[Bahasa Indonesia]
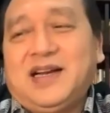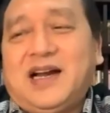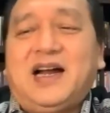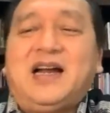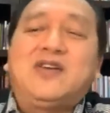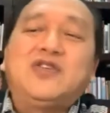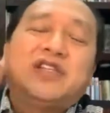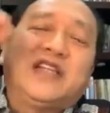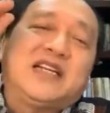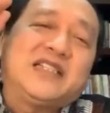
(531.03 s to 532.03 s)

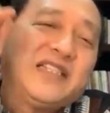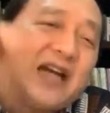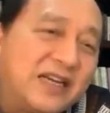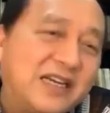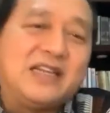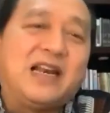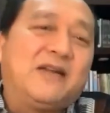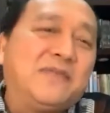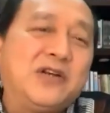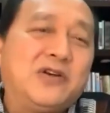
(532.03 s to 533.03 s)
Harus terjadi
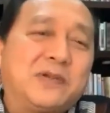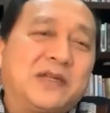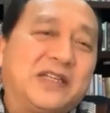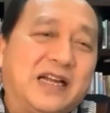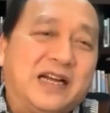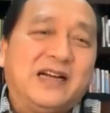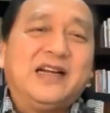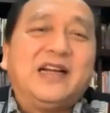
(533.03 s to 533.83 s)
dalam hidup kita.